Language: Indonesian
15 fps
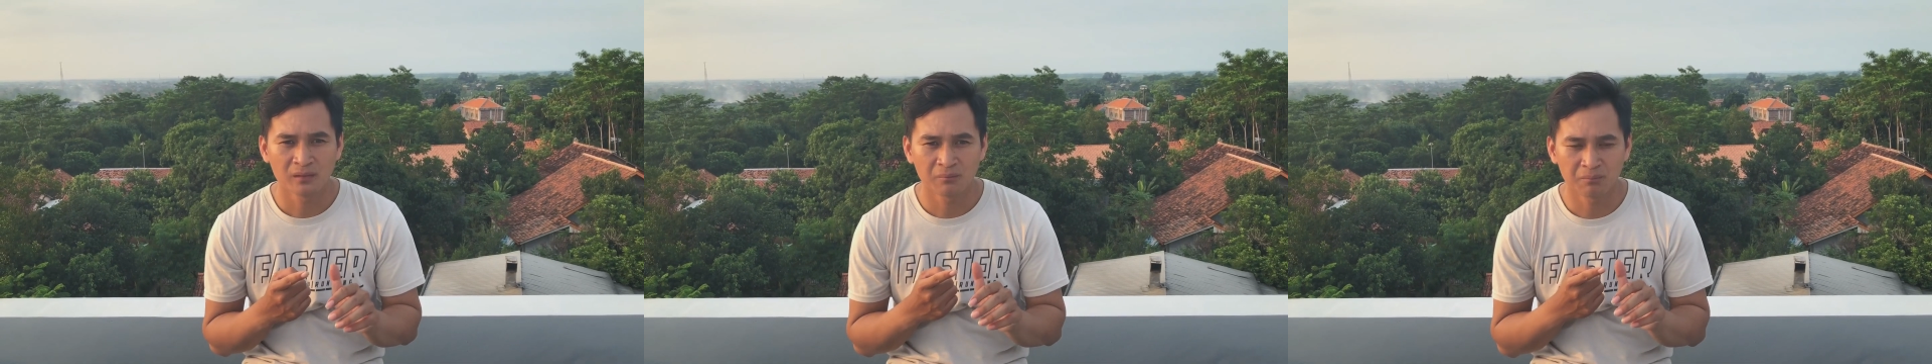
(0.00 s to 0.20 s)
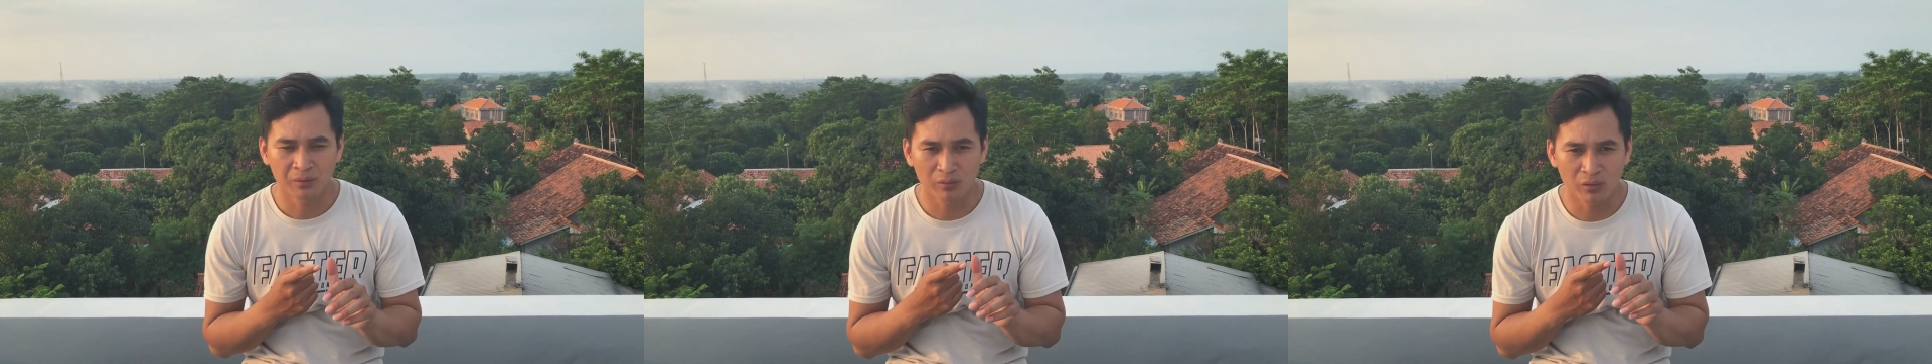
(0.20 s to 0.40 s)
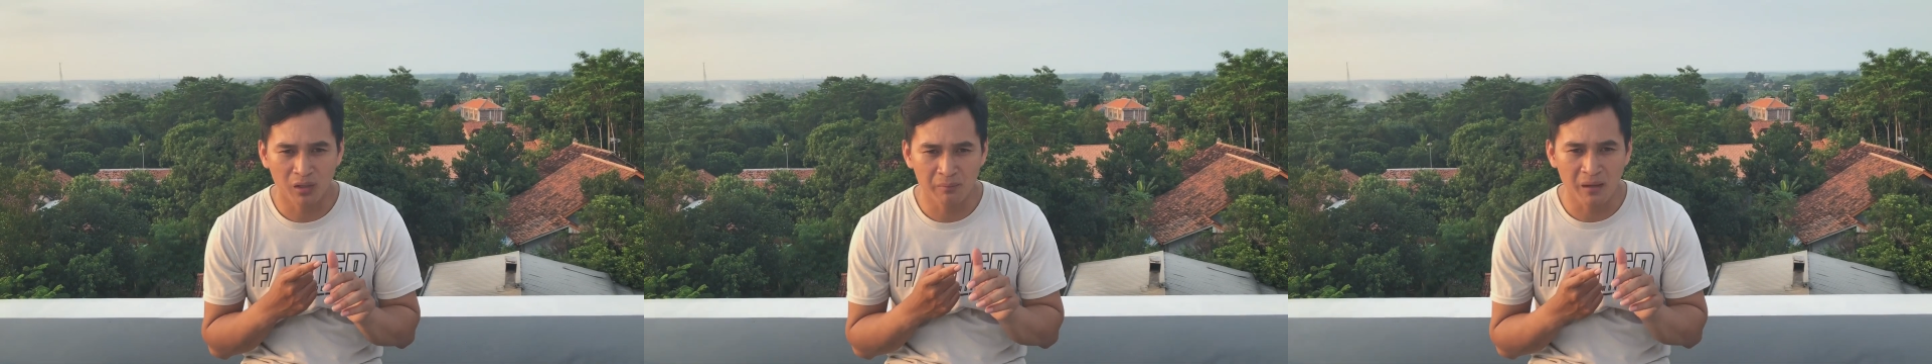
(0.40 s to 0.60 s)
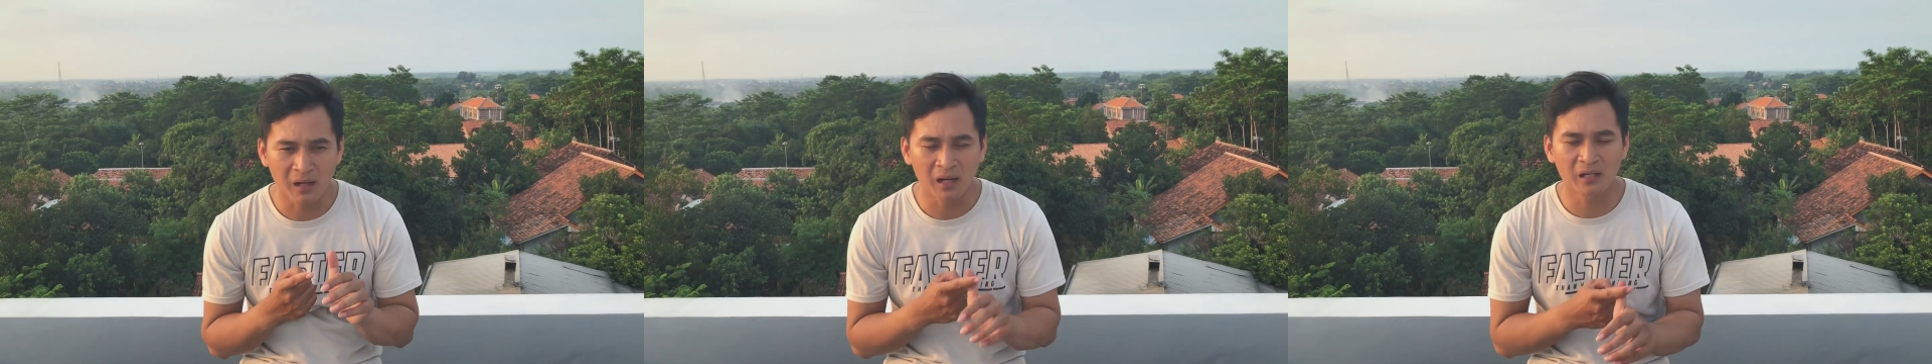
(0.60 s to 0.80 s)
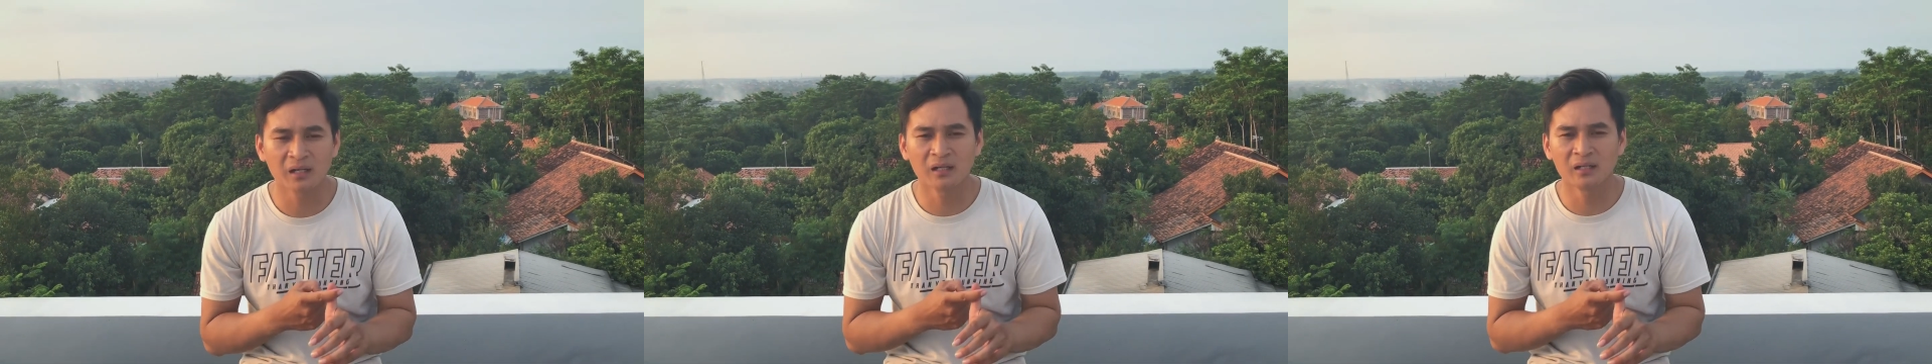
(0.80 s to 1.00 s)
pengolahan
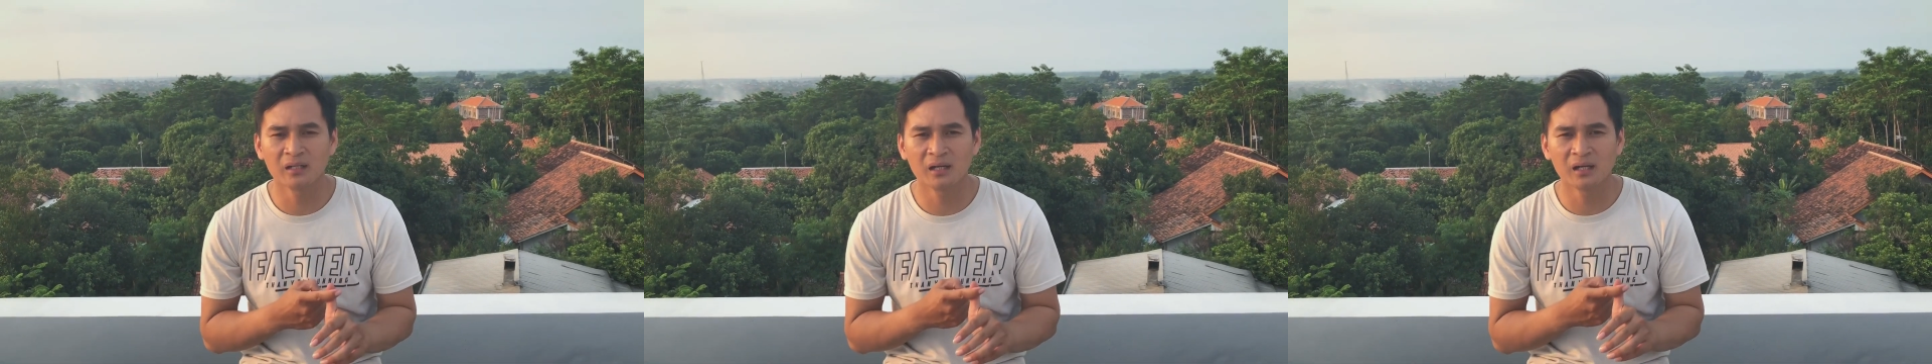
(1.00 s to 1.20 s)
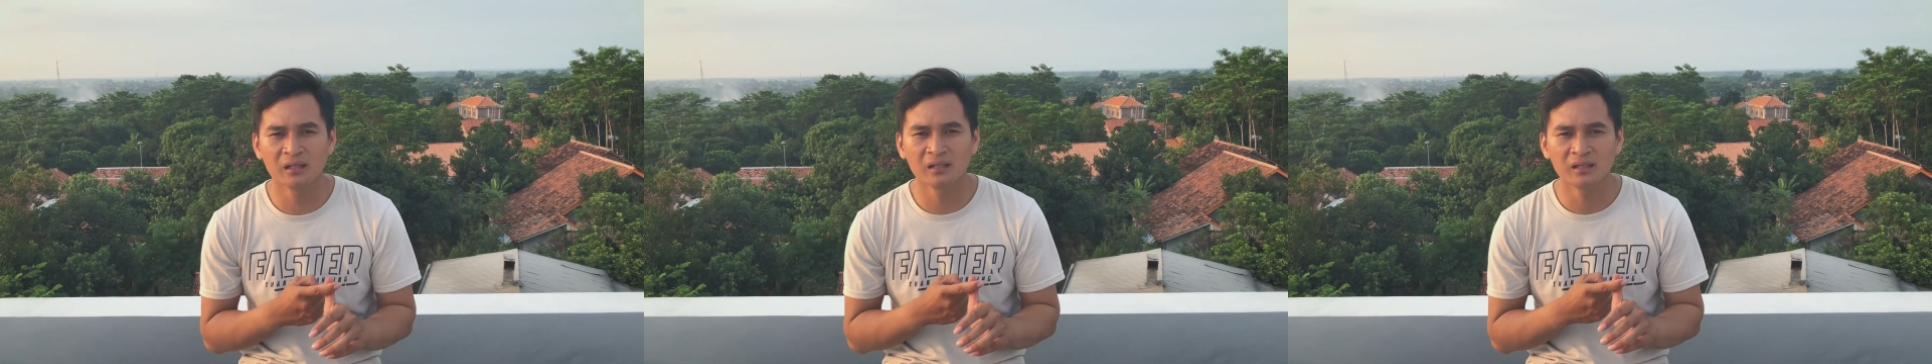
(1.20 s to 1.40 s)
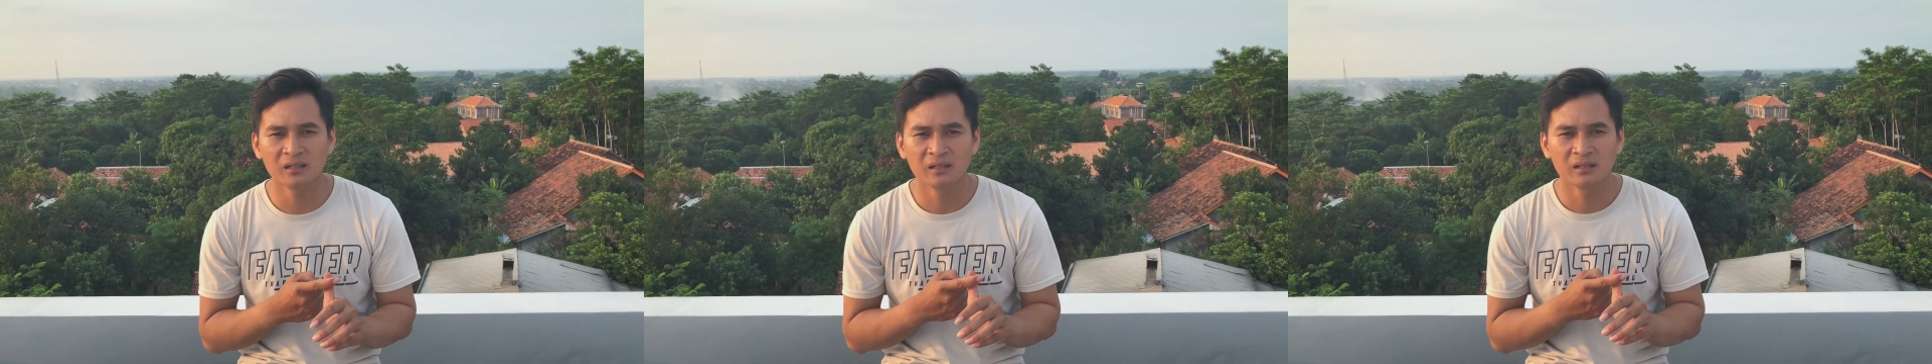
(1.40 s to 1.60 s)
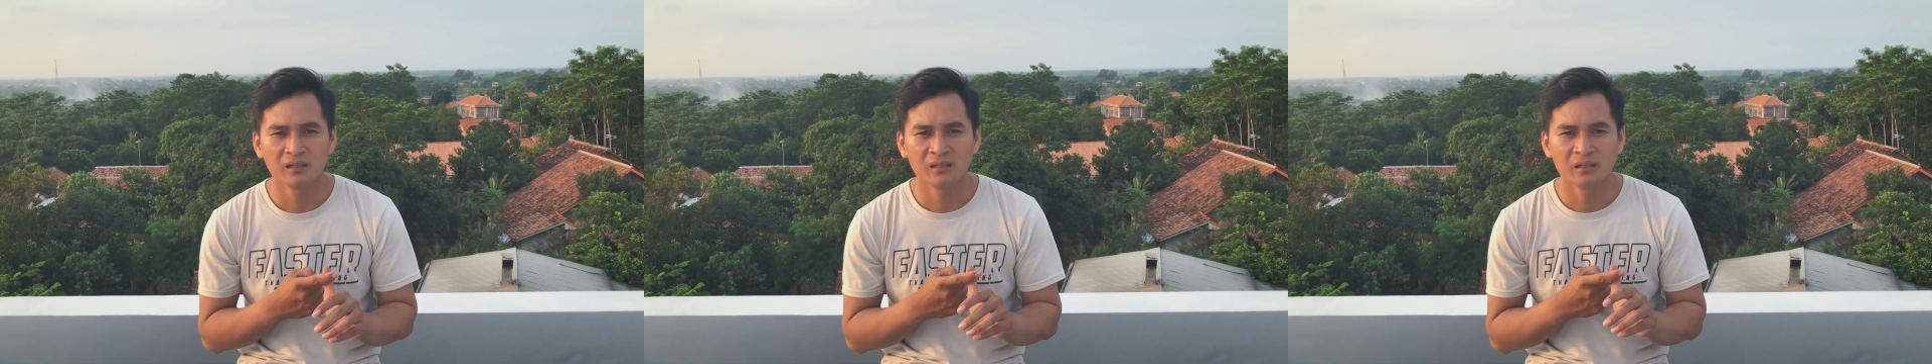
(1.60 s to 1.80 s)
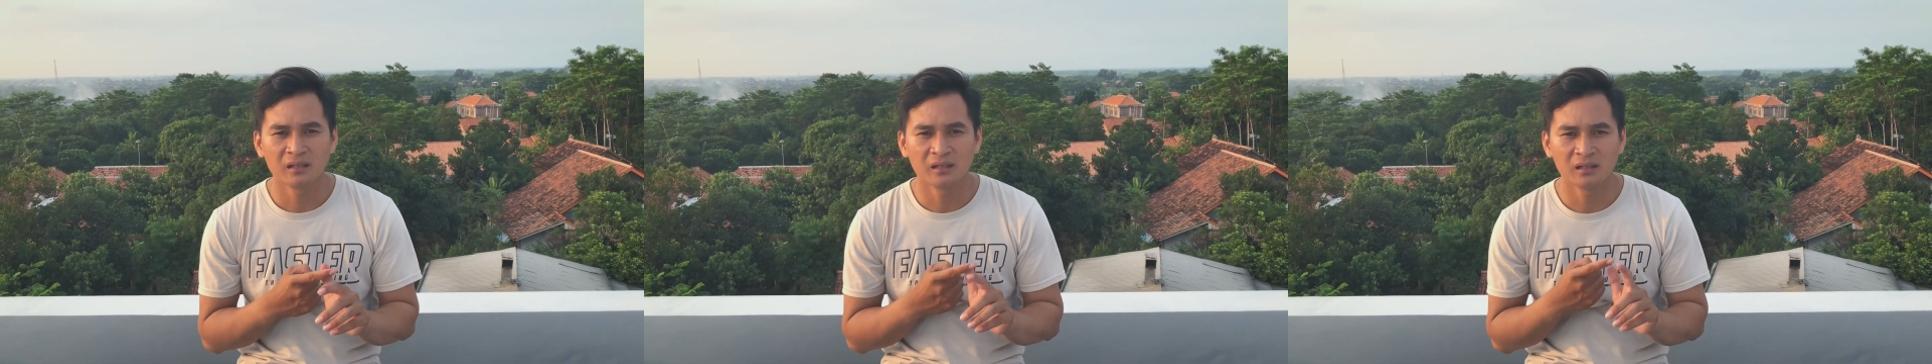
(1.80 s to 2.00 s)
makanan dan
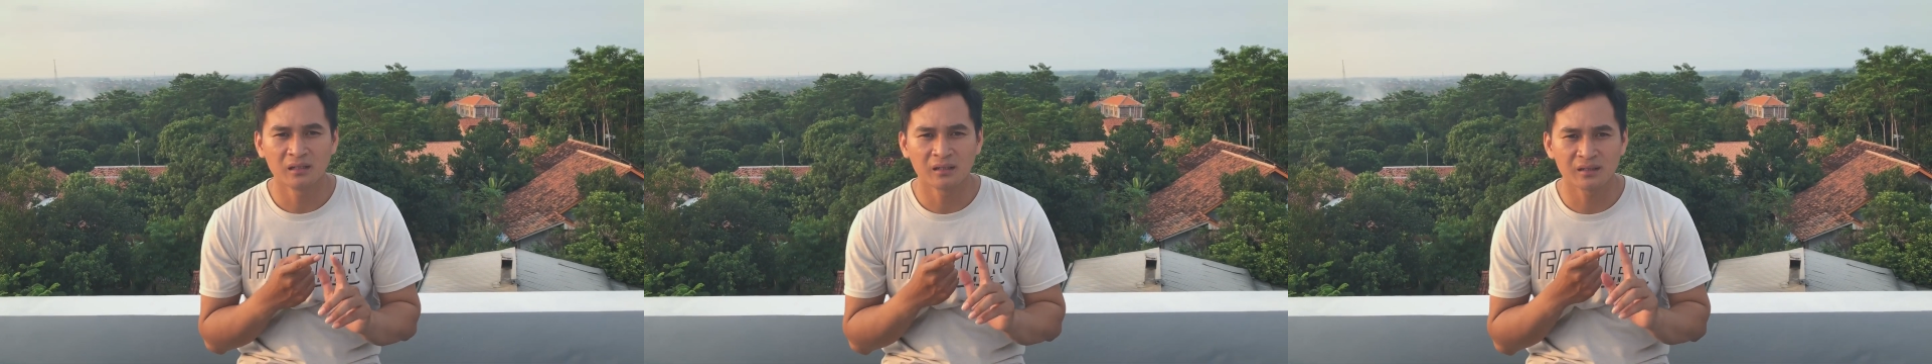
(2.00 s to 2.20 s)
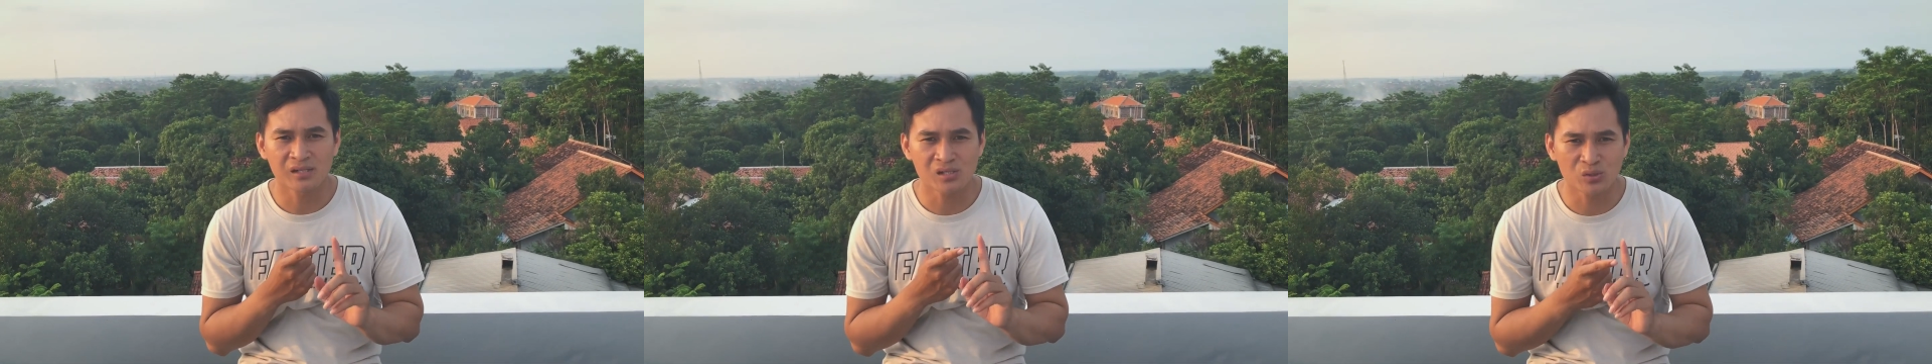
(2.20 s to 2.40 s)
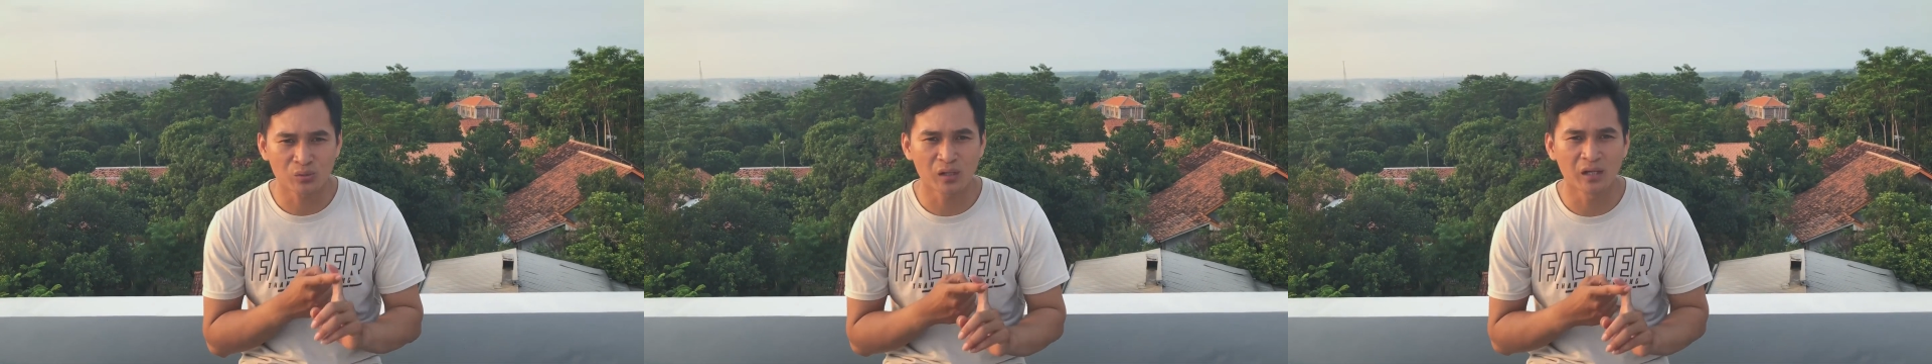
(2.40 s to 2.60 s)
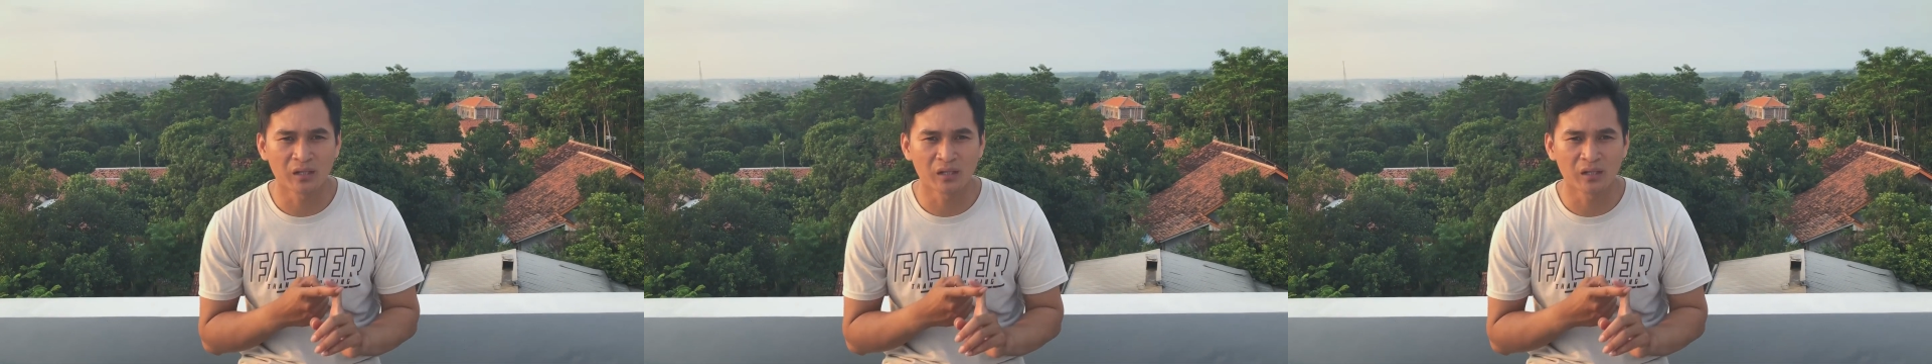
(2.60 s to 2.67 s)
uh, restoran.